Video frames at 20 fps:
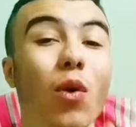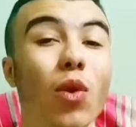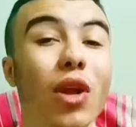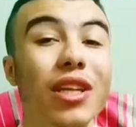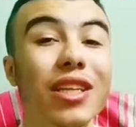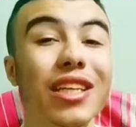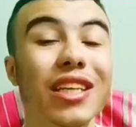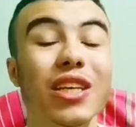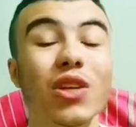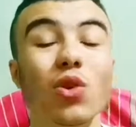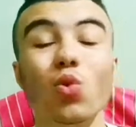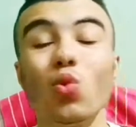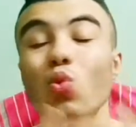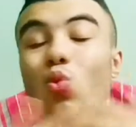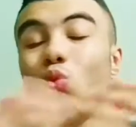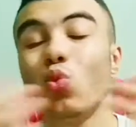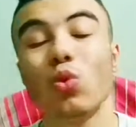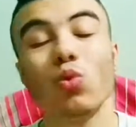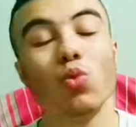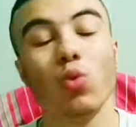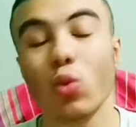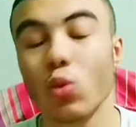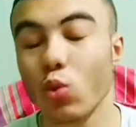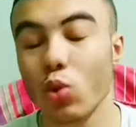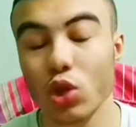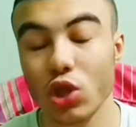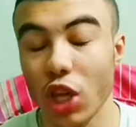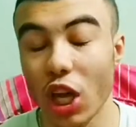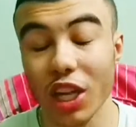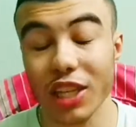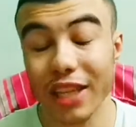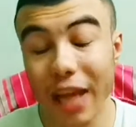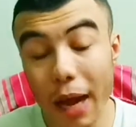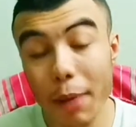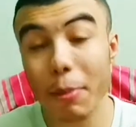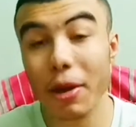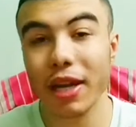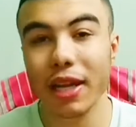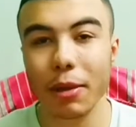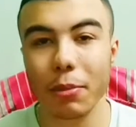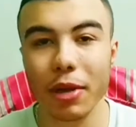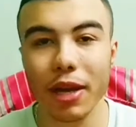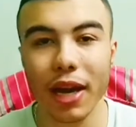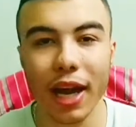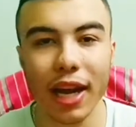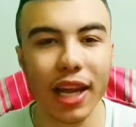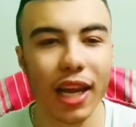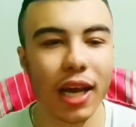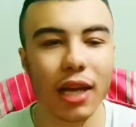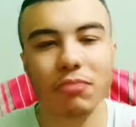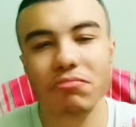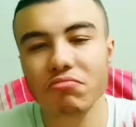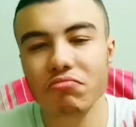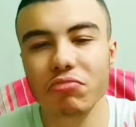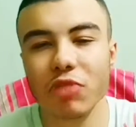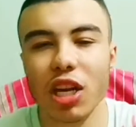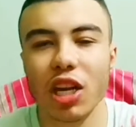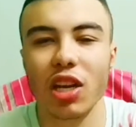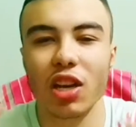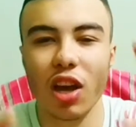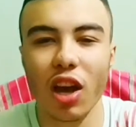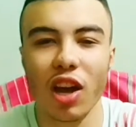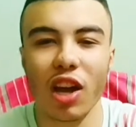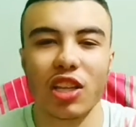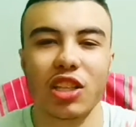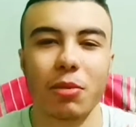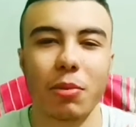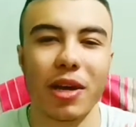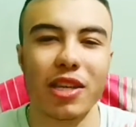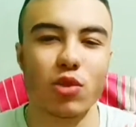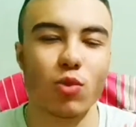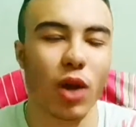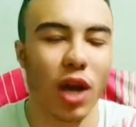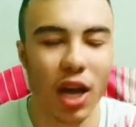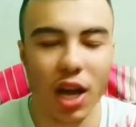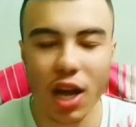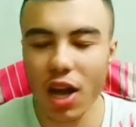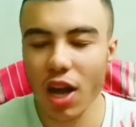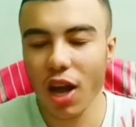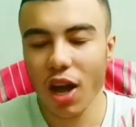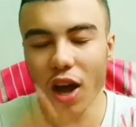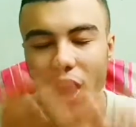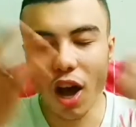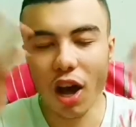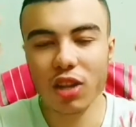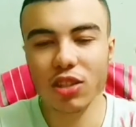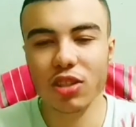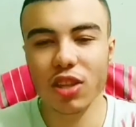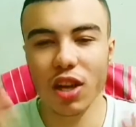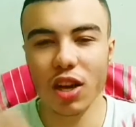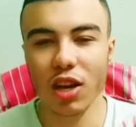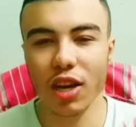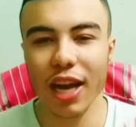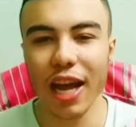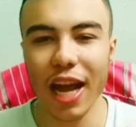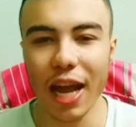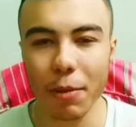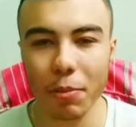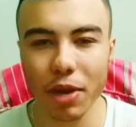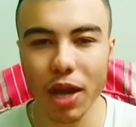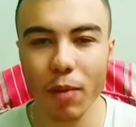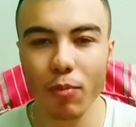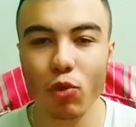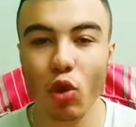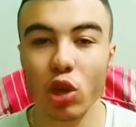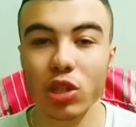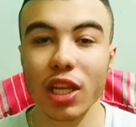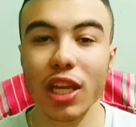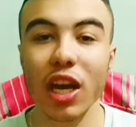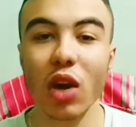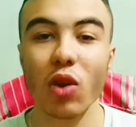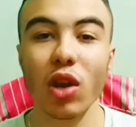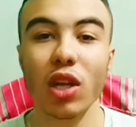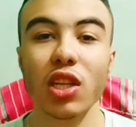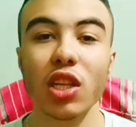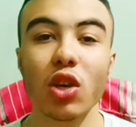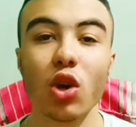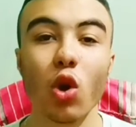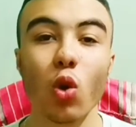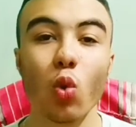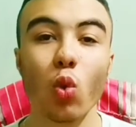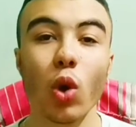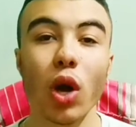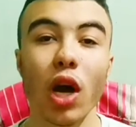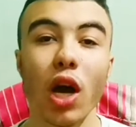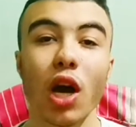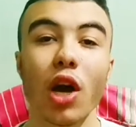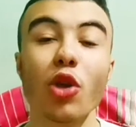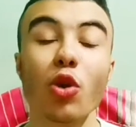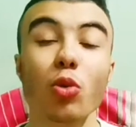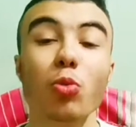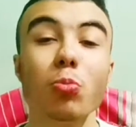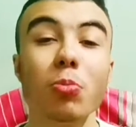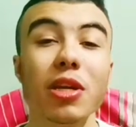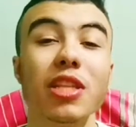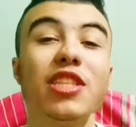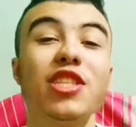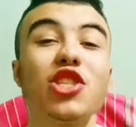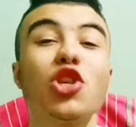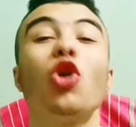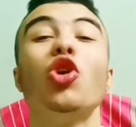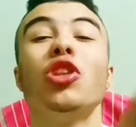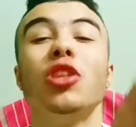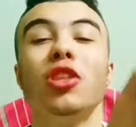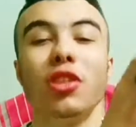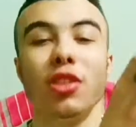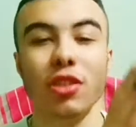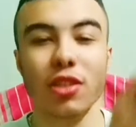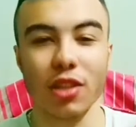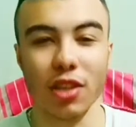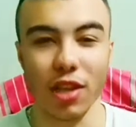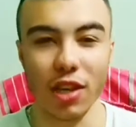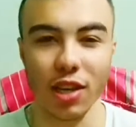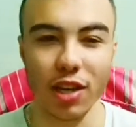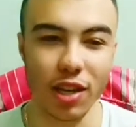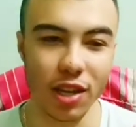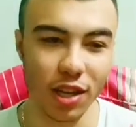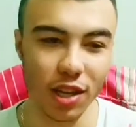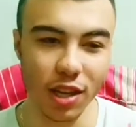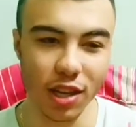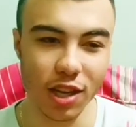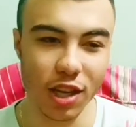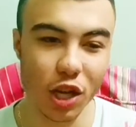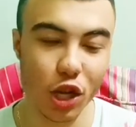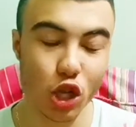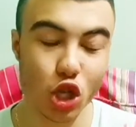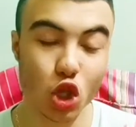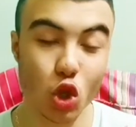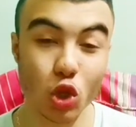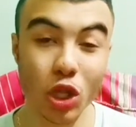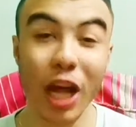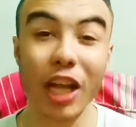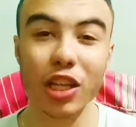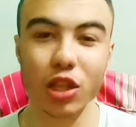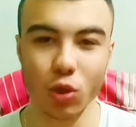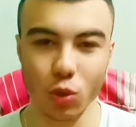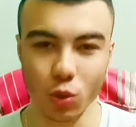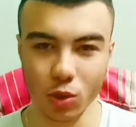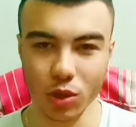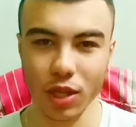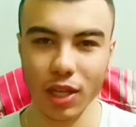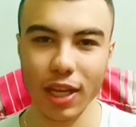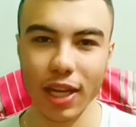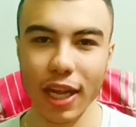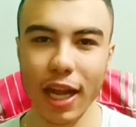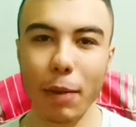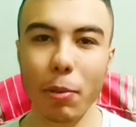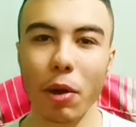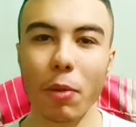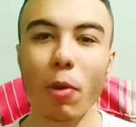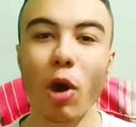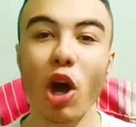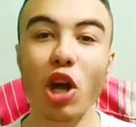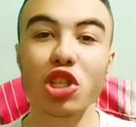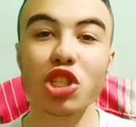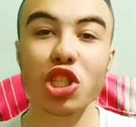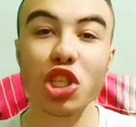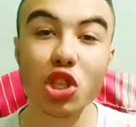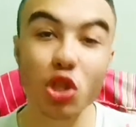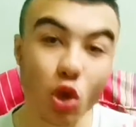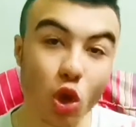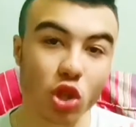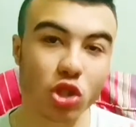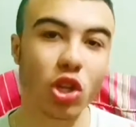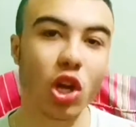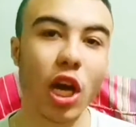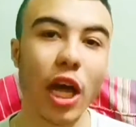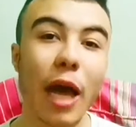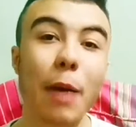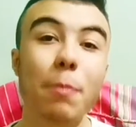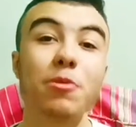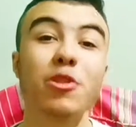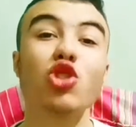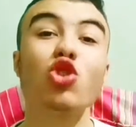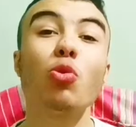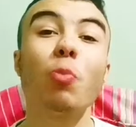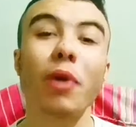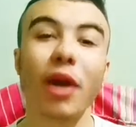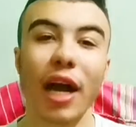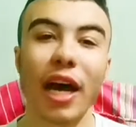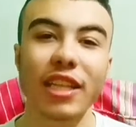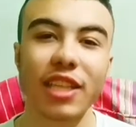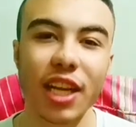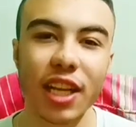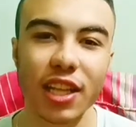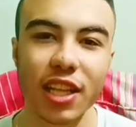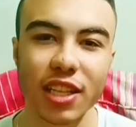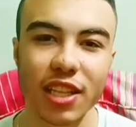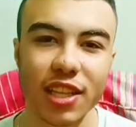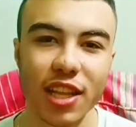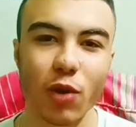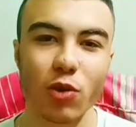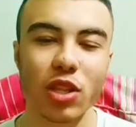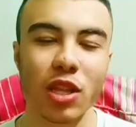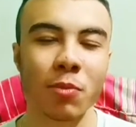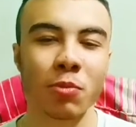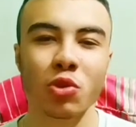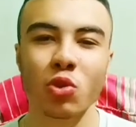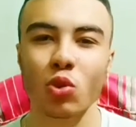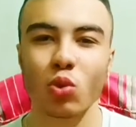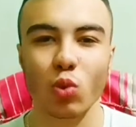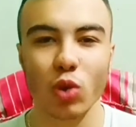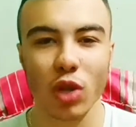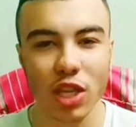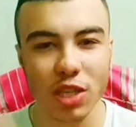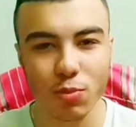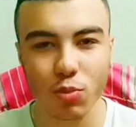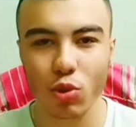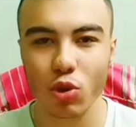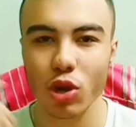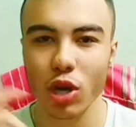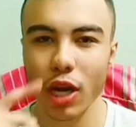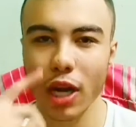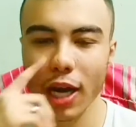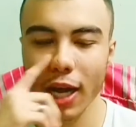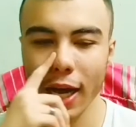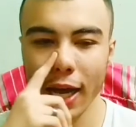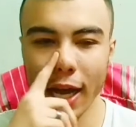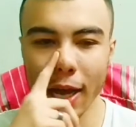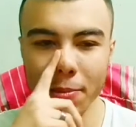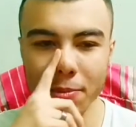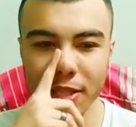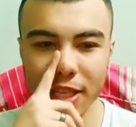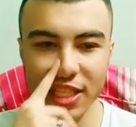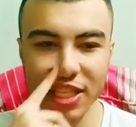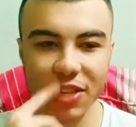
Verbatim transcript: الجوله دي وكنت حاطط امل كبير عليها لكن خرجت بخزوره اكتر لاعب جاب نقط الجوله دي هو هيون مين سون سونالدو جاب 24 نقطة جاب سوبر هاتريك ضد ساوثهامبتون وكسبوا 5-0